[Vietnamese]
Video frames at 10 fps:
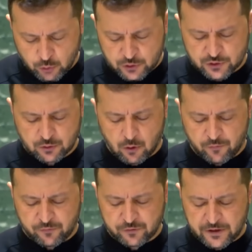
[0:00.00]
nguy hiểm
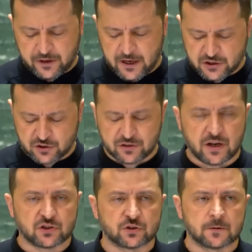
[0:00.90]
bức xạ lớn nhất
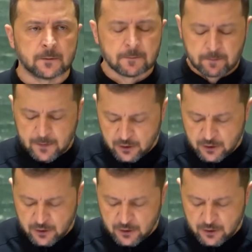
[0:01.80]
ở châu Âu,